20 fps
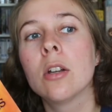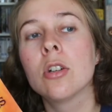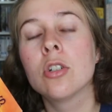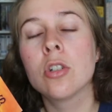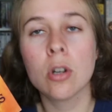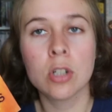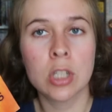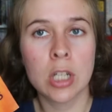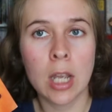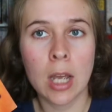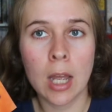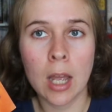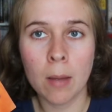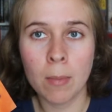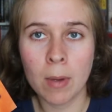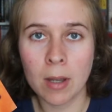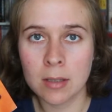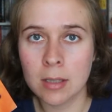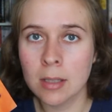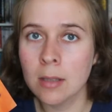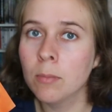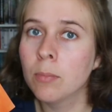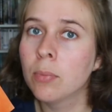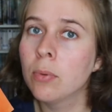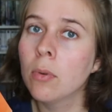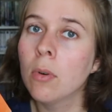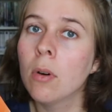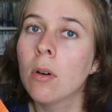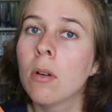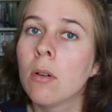George R. R. Martin
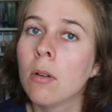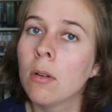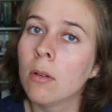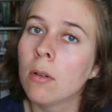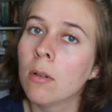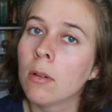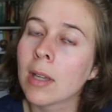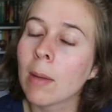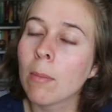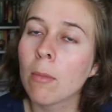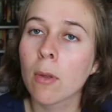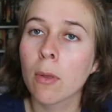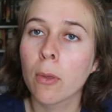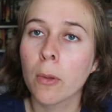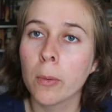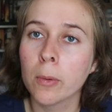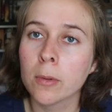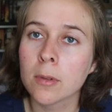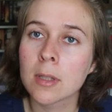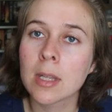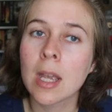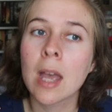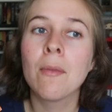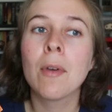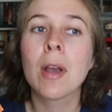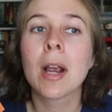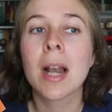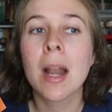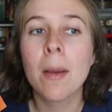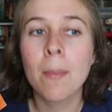pour euh, Game of Thrones.
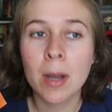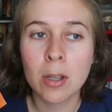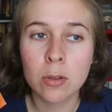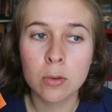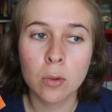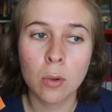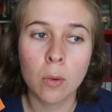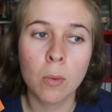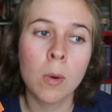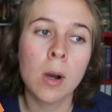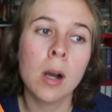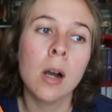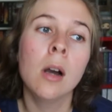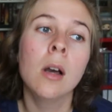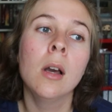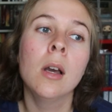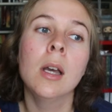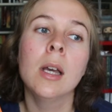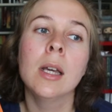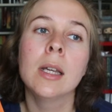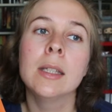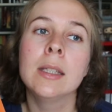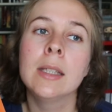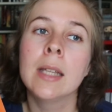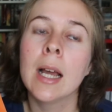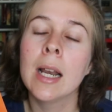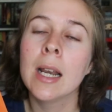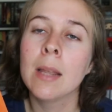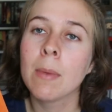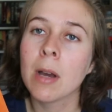Avec La main du roi, il
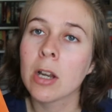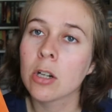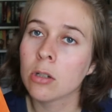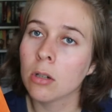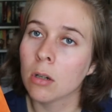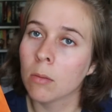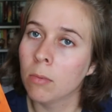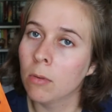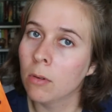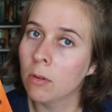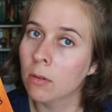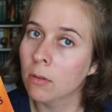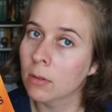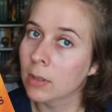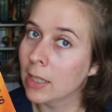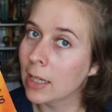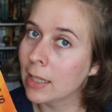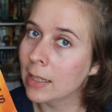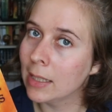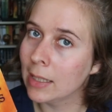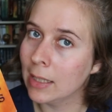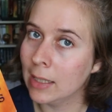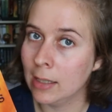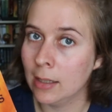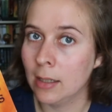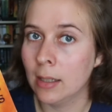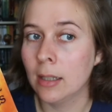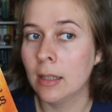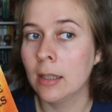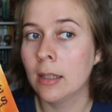y a les marcheurs blancs, il y a
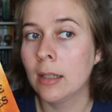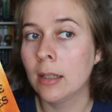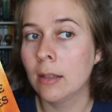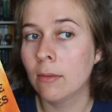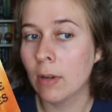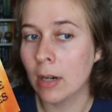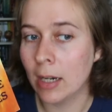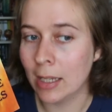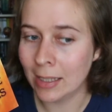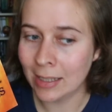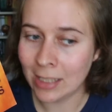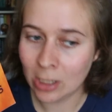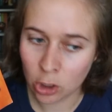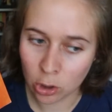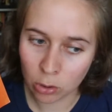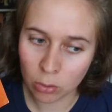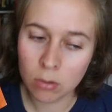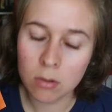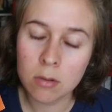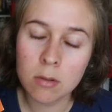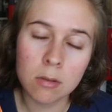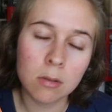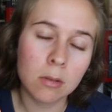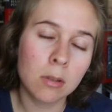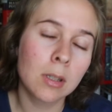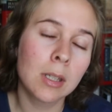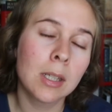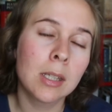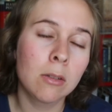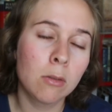des, voilà, il y a des choses
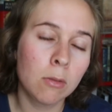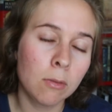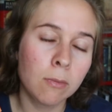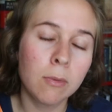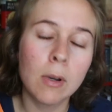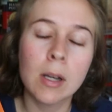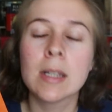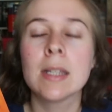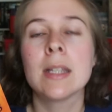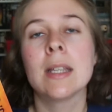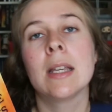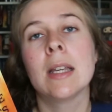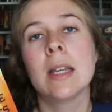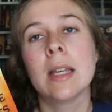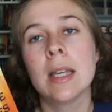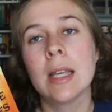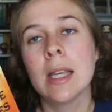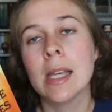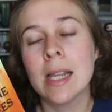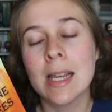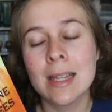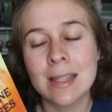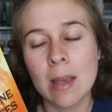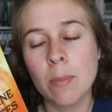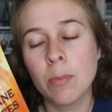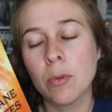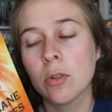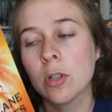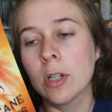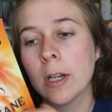qui tu vois que c'est, il les
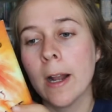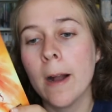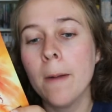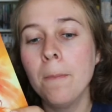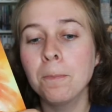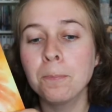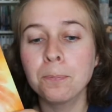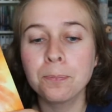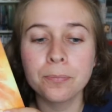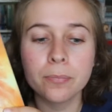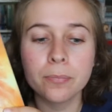a piochées là.